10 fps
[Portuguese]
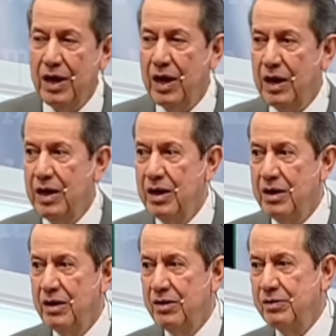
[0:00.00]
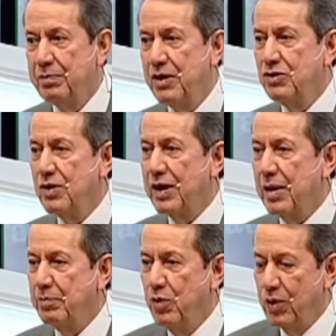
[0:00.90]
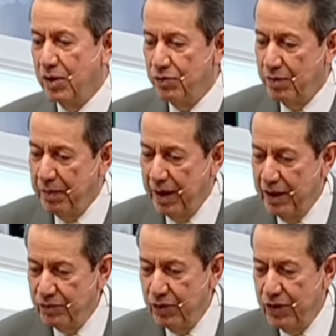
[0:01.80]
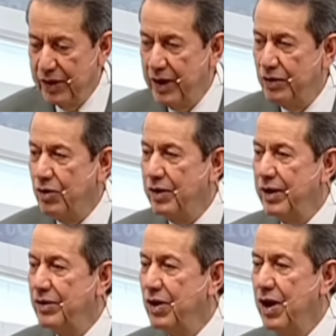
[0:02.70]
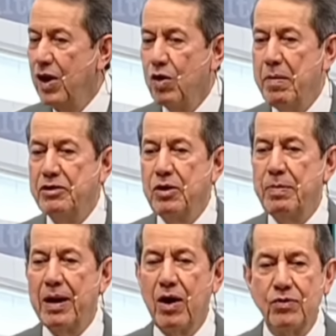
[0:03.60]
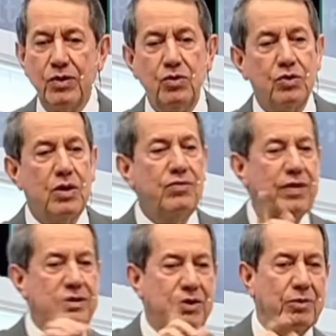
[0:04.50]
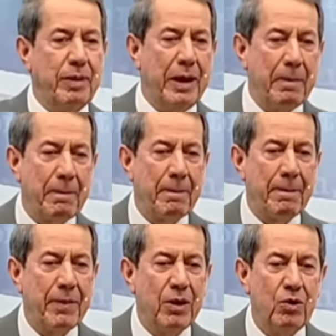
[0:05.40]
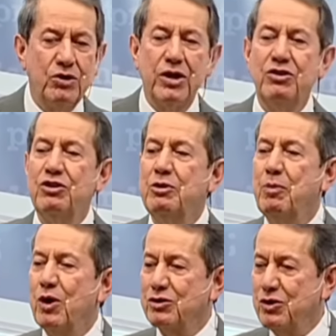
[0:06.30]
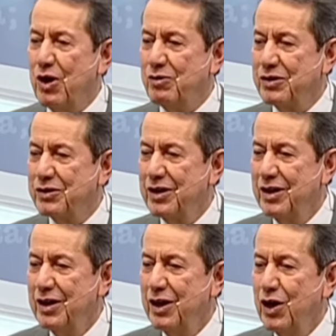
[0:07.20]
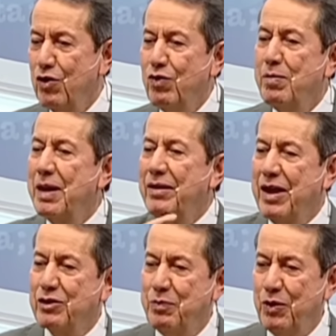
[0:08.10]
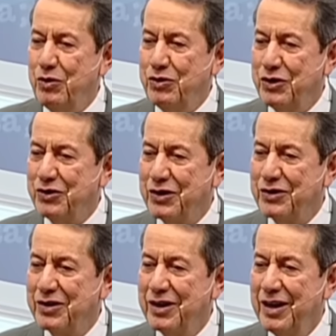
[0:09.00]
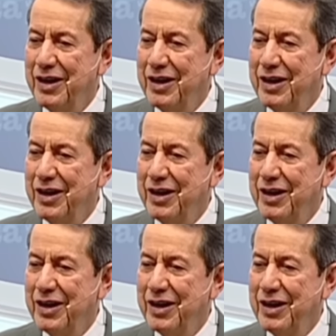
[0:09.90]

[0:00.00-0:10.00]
Não, pode ser uma arapuca. Fomos lá, folheando, olhando, começou a pegar coisa. Não estão fazendo bem. Hoje é dia de boas novas. Vamos lá dar as boas notícias.